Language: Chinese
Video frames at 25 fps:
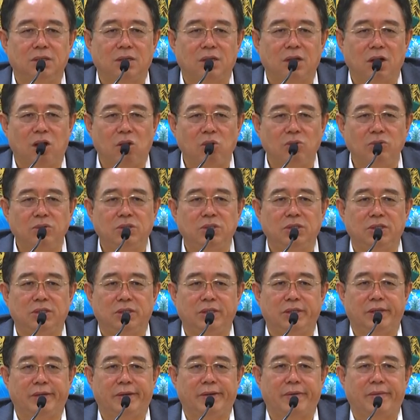高
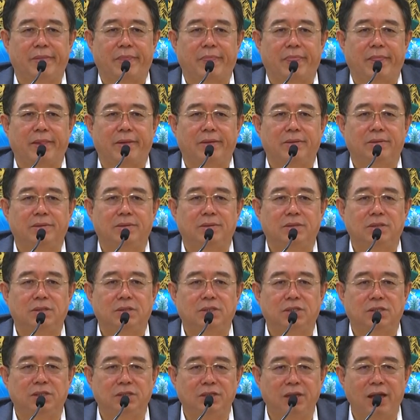级的
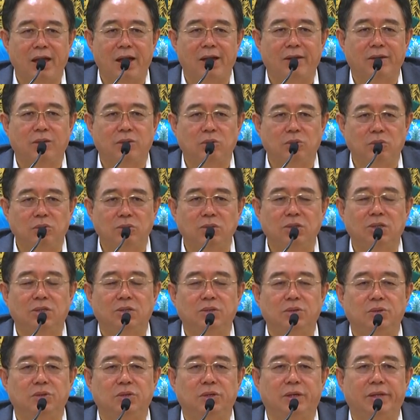实验工
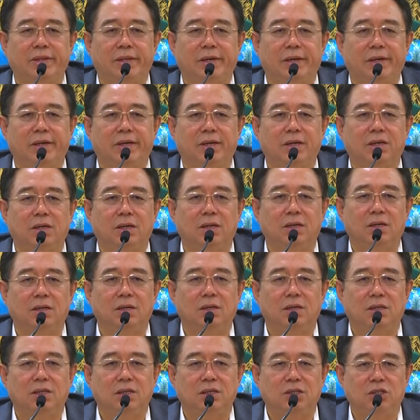程学的。
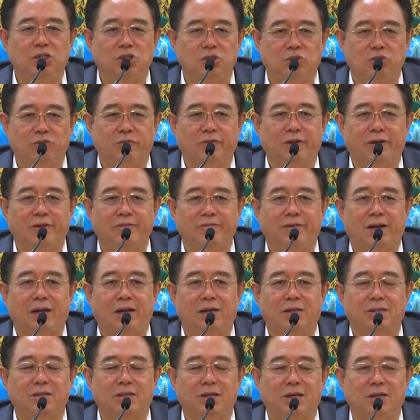技术方
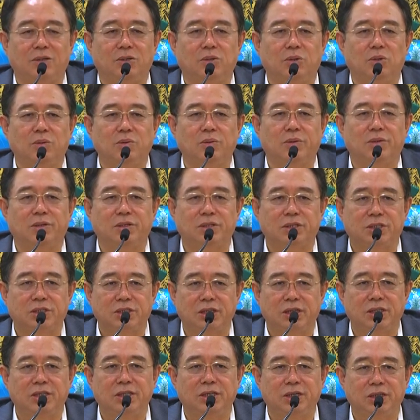法，它也通过
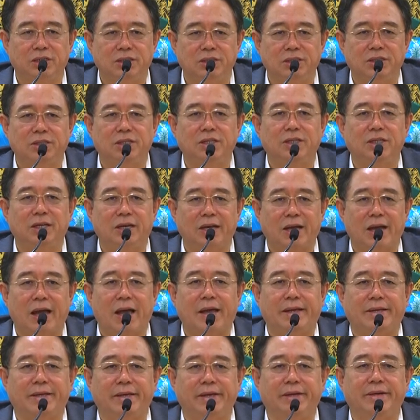身和心的
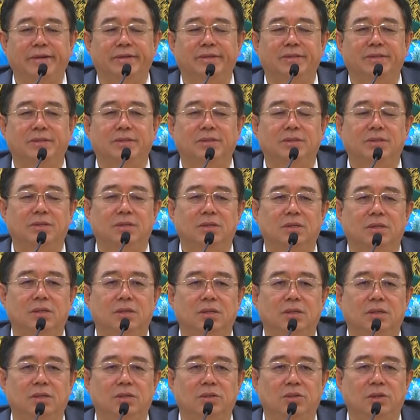感应，
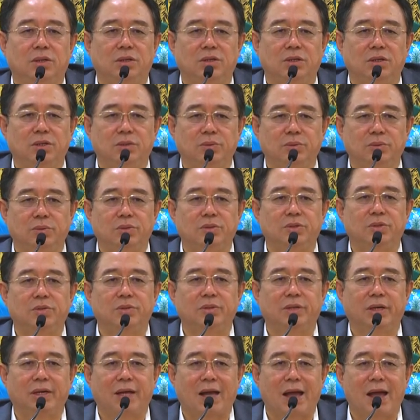对这个宇
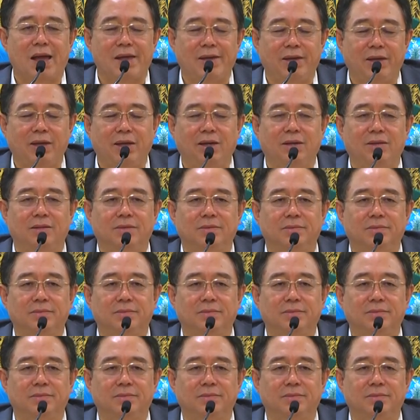宙的感应，